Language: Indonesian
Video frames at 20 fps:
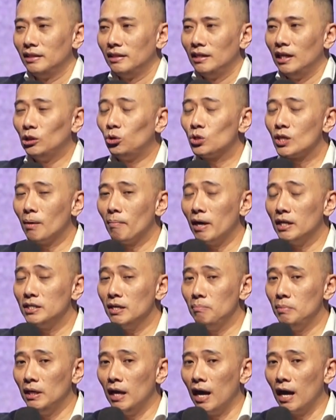Itu sama aja
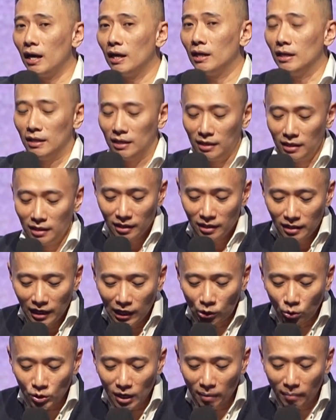bilang,
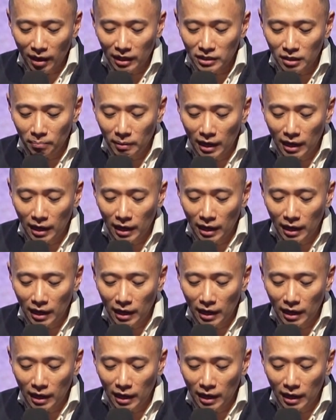itu sama aja